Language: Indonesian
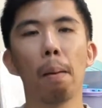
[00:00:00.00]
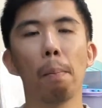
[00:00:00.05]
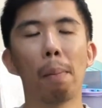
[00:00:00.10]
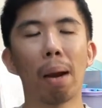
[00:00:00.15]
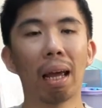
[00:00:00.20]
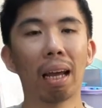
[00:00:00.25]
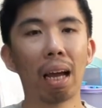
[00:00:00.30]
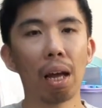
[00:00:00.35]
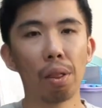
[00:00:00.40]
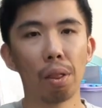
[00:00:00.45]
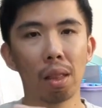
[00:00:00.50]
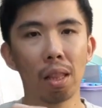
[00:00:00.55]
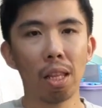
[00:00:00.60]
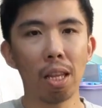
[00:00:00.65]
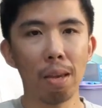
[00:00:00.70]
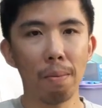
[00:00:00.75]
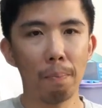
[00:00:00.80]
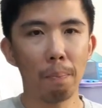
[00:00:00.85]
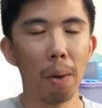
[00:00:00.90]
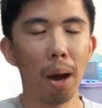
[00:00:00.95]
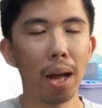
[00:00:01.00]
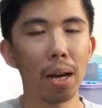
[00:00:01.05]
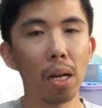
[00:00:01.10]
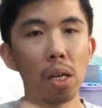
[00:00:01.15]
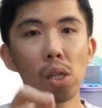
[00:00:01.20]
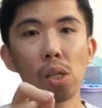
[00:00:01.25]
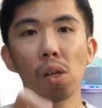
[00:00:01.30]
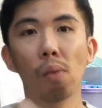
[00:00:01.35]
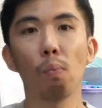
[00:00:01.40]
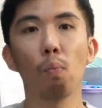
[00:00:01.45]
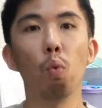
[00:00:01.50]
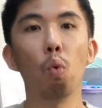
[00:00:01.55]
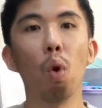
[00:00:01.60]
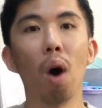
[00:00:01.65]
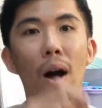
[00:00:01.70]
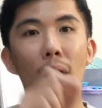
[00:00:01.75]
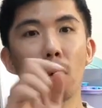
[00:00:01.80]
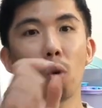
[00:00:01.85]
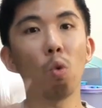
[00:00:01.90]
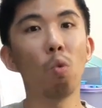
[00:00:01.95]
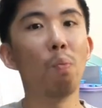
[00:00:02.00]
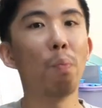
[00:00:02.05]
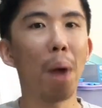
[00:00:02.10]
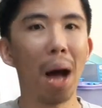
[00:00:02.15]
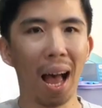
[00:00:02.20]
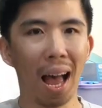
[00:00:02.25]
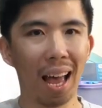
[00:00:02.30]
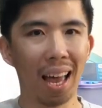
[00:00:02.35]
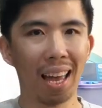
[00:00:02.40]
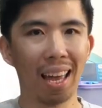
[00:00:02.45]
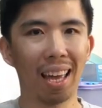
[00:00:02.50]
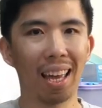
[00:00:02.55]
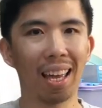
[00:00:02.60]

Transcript: mereka tiba di sebuah rumah